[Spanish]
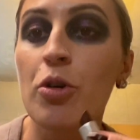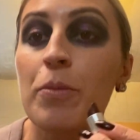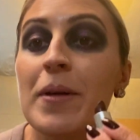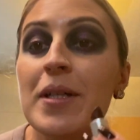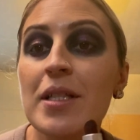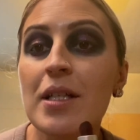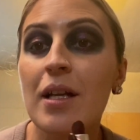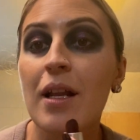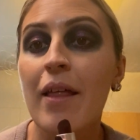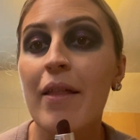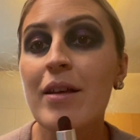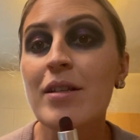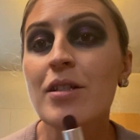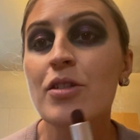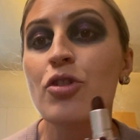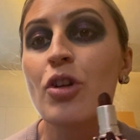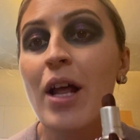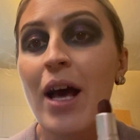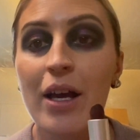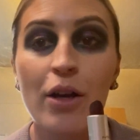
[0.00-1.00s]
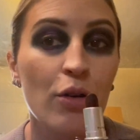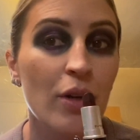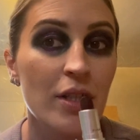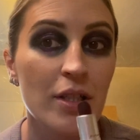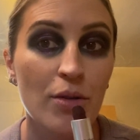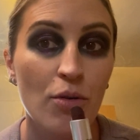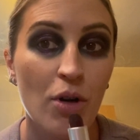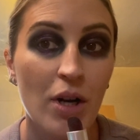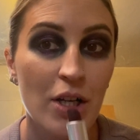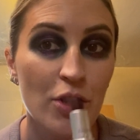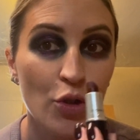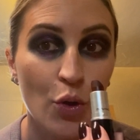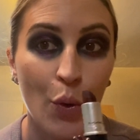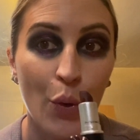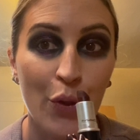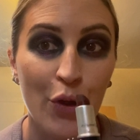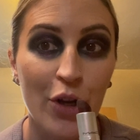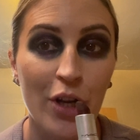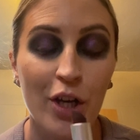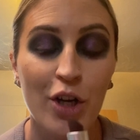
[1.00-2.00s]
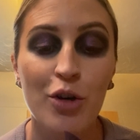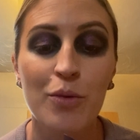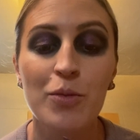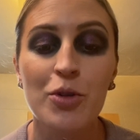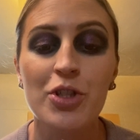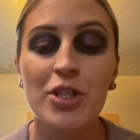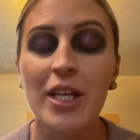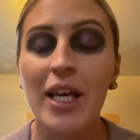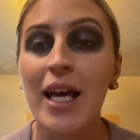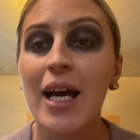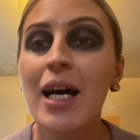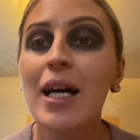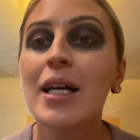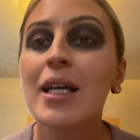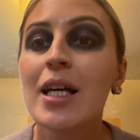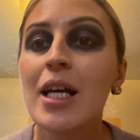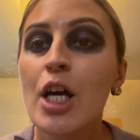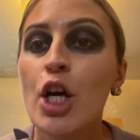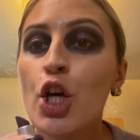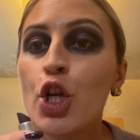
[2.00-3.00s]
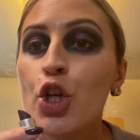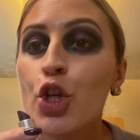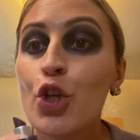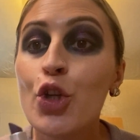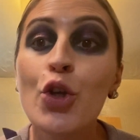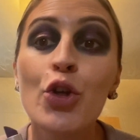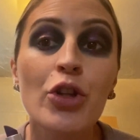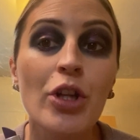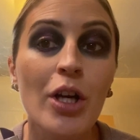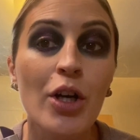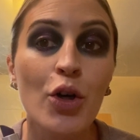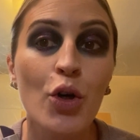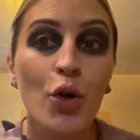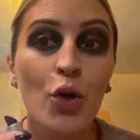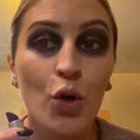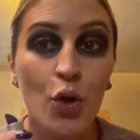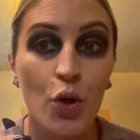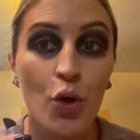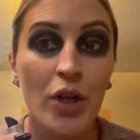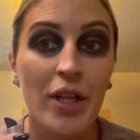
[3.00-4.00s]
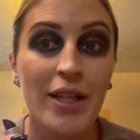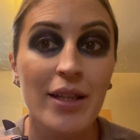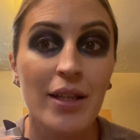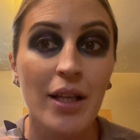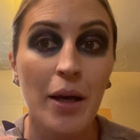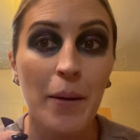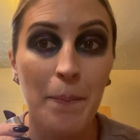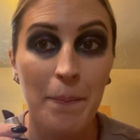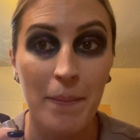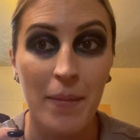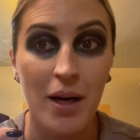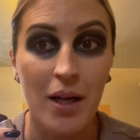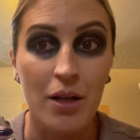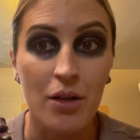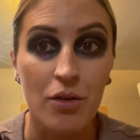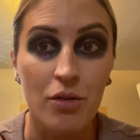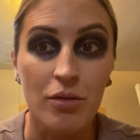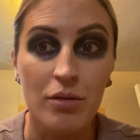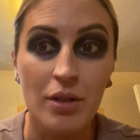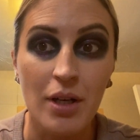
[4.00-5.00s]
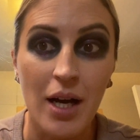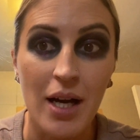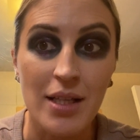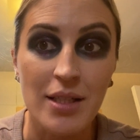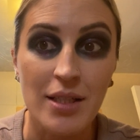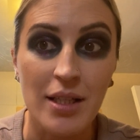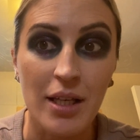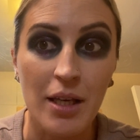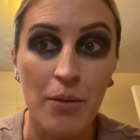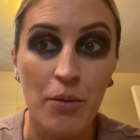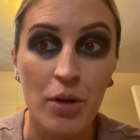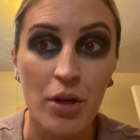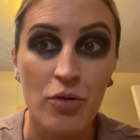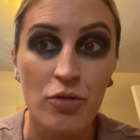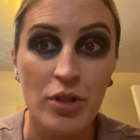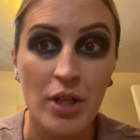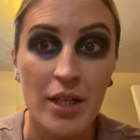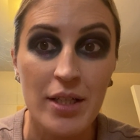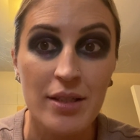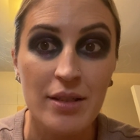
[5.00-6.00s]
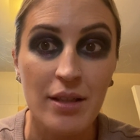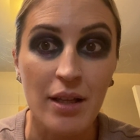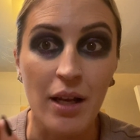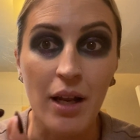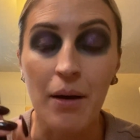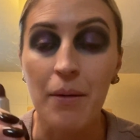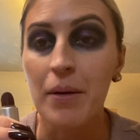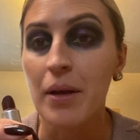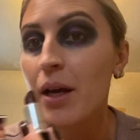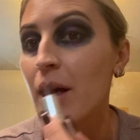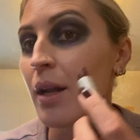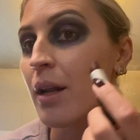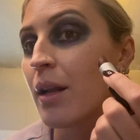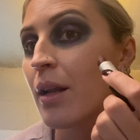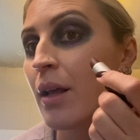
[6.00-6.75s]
pasa nada, señoras, y no se busca soluciones como sea. No tengo colorete marrón, así que voy a usar este labial.